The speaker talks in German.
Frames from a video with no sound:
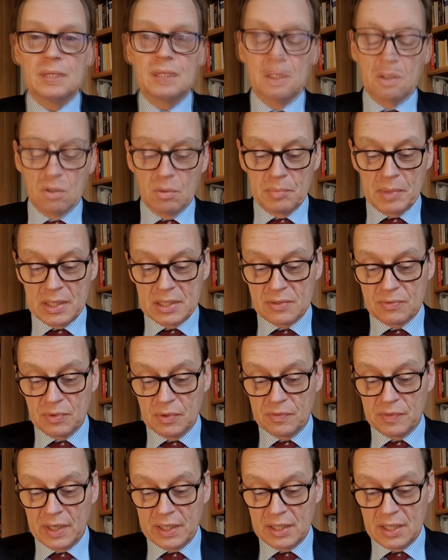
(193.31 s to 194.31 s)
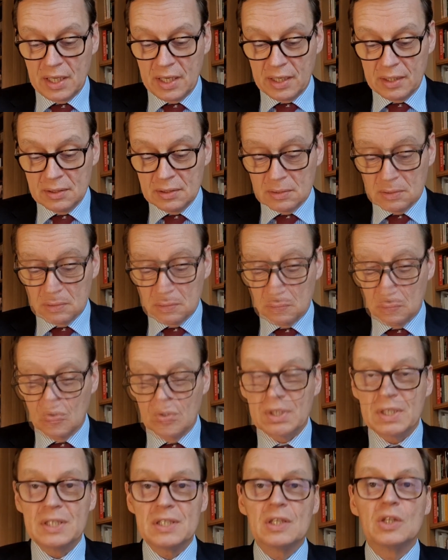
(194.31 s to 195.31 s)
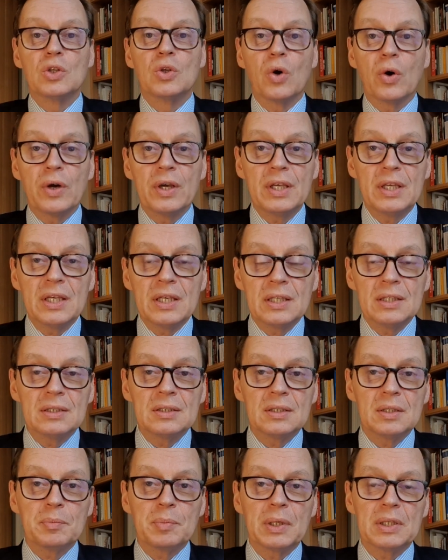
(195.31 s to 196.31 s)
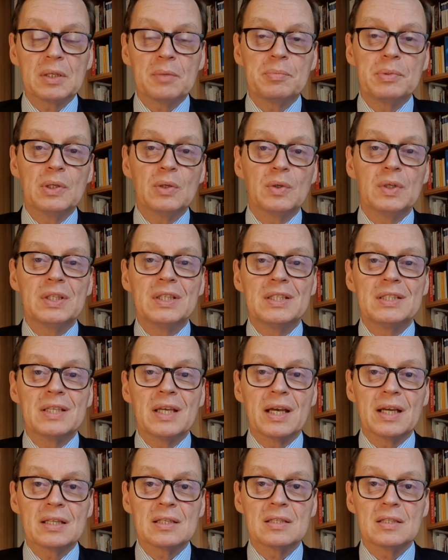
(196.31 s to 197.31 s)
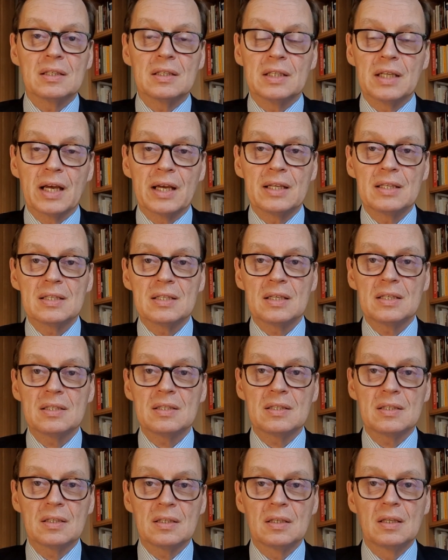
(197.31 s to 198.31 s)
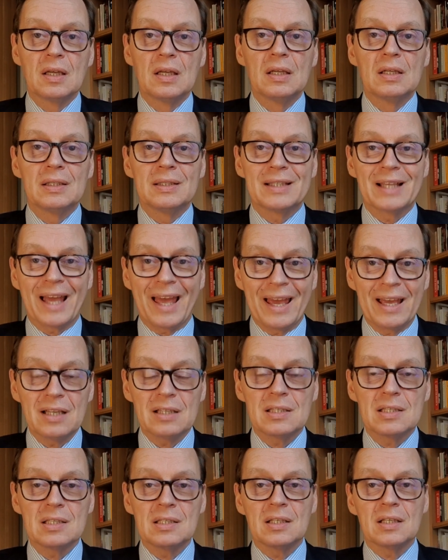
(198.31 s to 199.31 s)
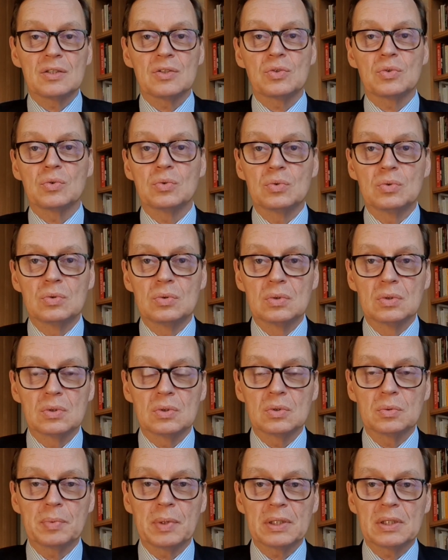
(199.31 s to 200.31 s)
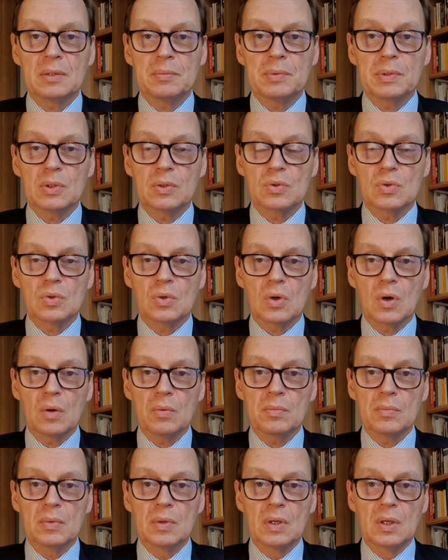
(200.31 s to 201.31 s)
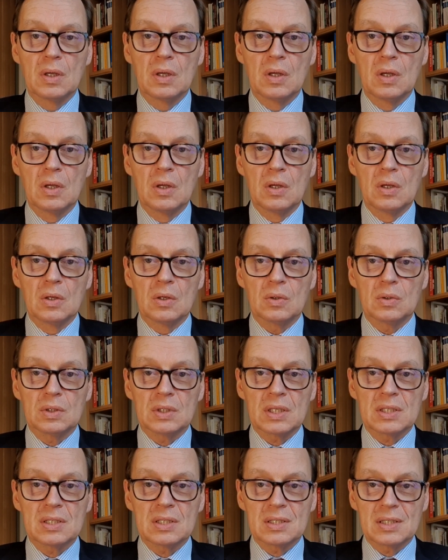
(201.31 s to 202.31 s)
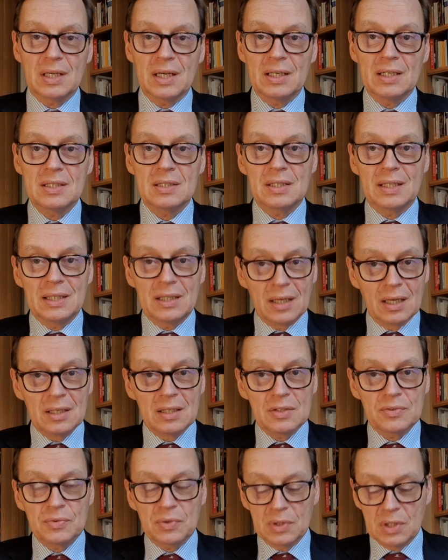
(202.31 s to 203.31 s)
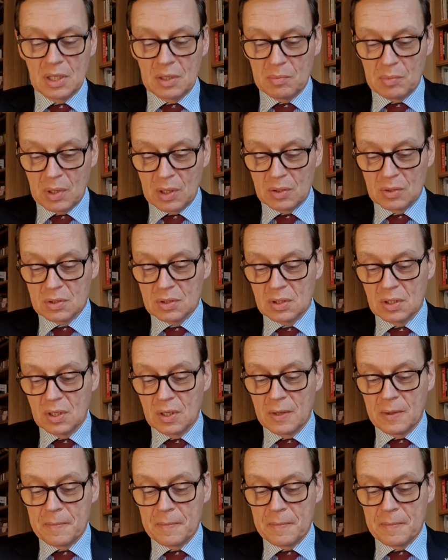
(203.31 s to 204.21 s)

Denn die kommen meist von weit her. Und diese Neugier, die Pater Pio in diese Herzen hineinsetzt, drängt sie dazu, zu Pater Pio zu kommen. Und das ist alles, geht alles von ihm aus.